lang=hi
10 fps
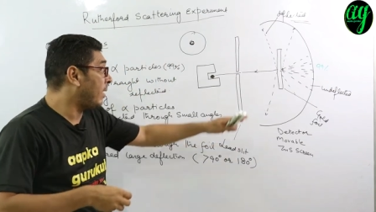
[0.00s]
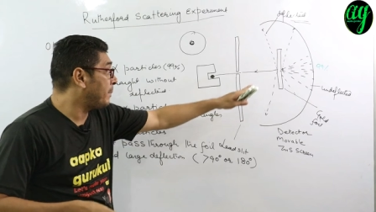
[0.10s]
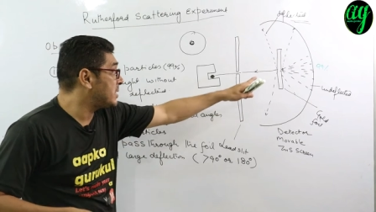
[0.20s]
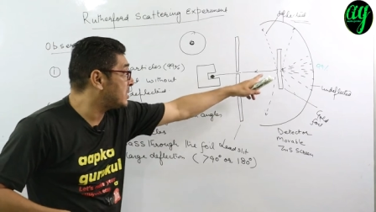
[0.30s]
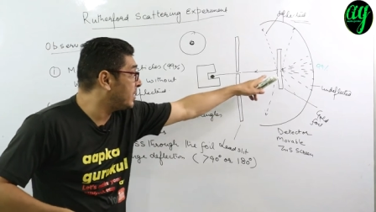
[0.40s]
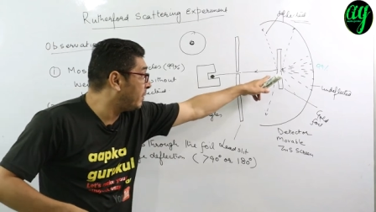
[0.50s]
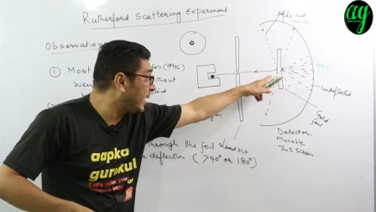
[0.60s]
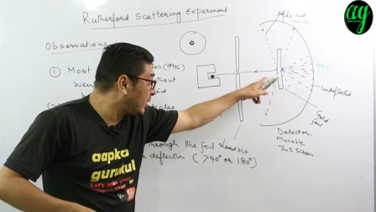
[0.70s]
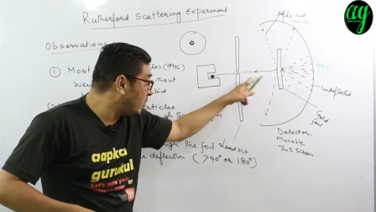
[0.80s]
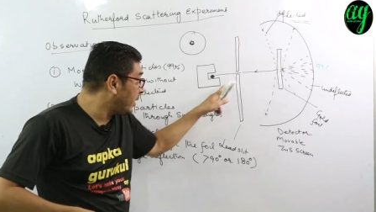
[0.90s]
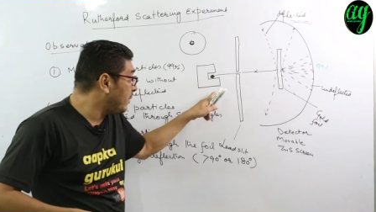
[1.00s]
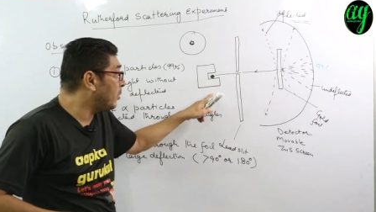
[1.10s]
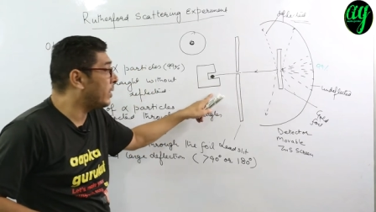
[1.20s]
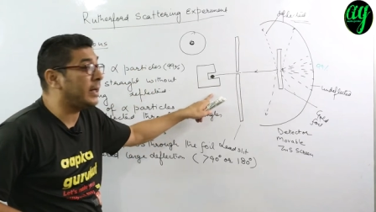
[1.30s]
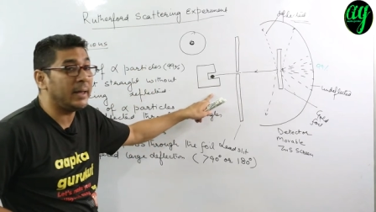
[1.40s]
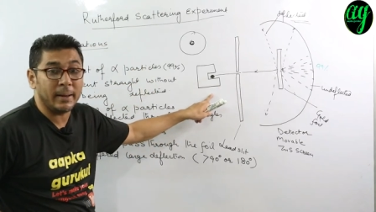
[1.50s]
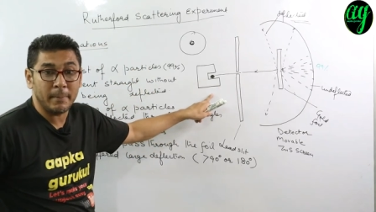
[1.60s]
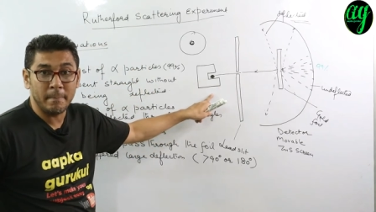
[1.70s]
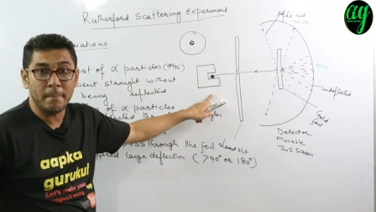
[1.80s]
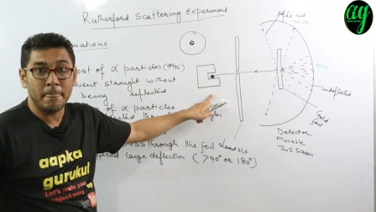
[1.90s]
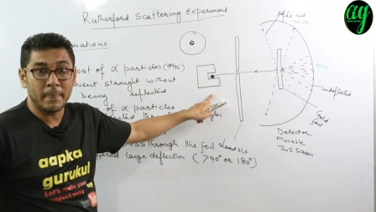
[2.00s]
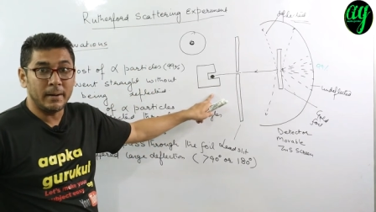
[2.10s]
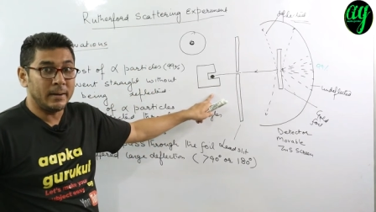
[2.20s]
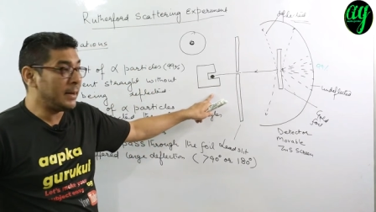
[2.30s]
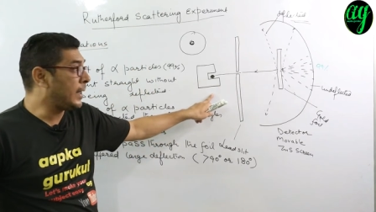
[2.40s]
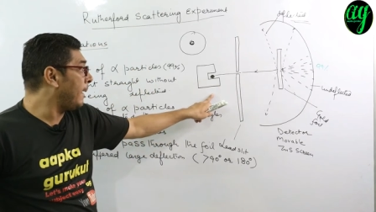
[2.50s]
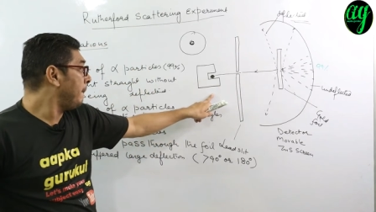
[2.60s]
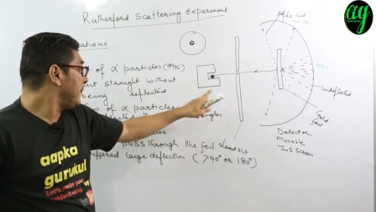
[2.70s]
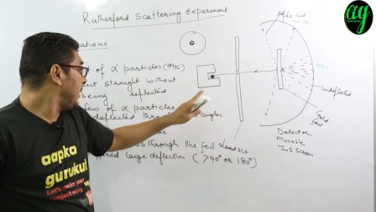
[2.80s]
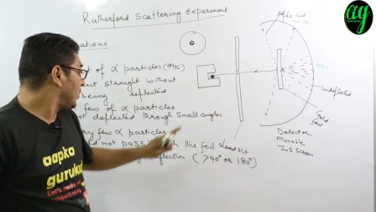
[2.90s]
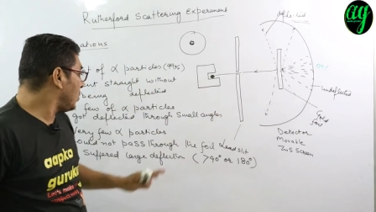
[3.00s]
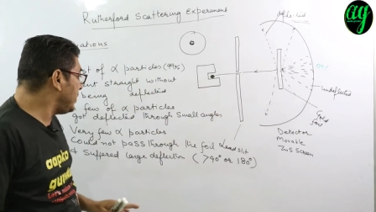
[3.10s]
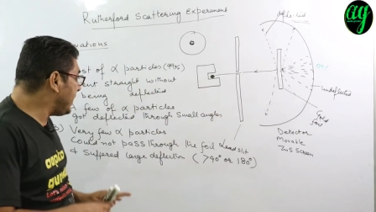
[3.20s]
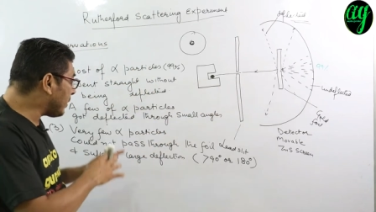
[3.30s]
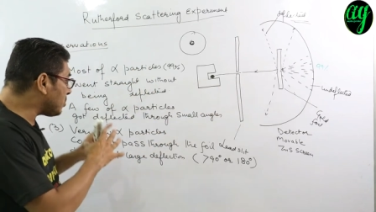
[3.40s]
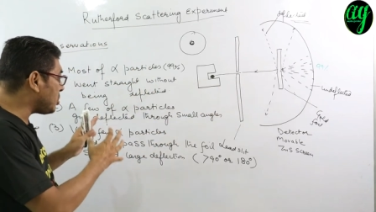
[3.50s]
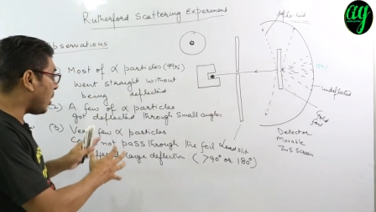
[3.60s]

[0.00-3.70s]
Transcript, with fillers: वापस डिफ्लेक्ट हो गई है मुड़ गई है ठीक है तो ये कुछ